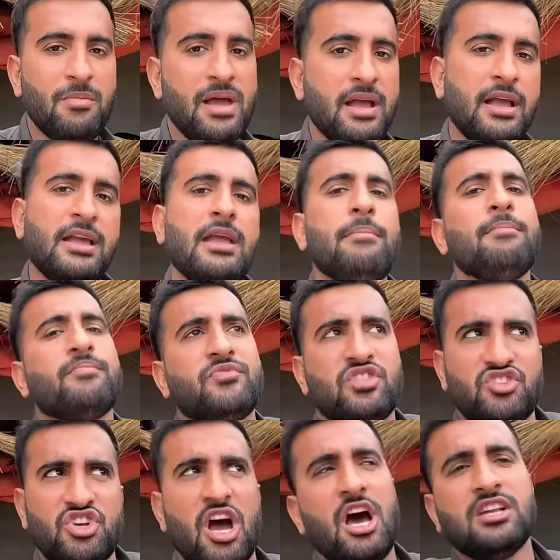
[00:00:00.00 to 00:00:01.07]
है कि ये
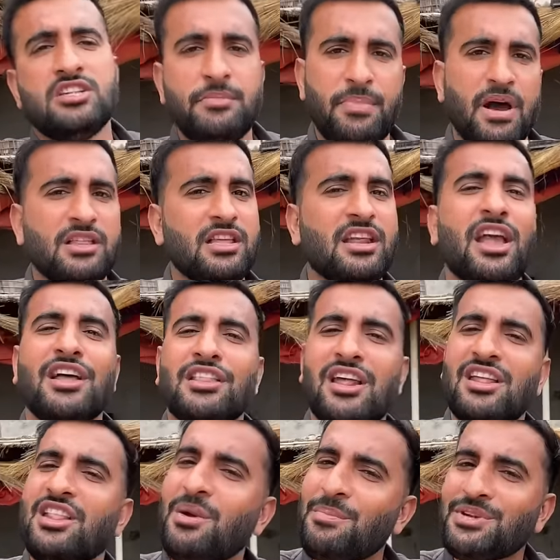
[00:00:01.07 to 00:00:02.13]
चार से पांच दिन के अंदर
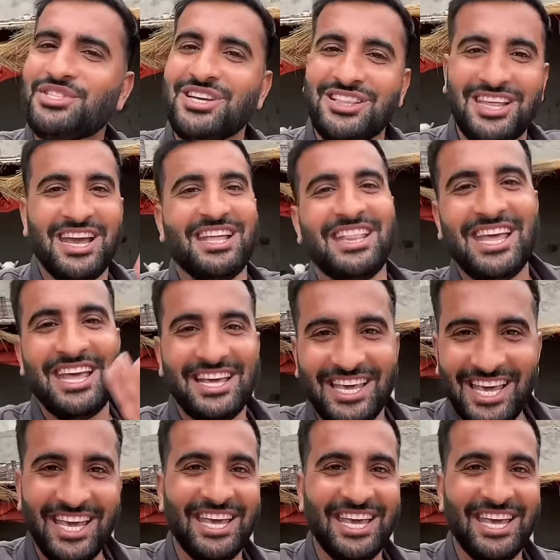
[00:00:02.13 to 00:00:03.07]
अंदर बच्चे दे देगी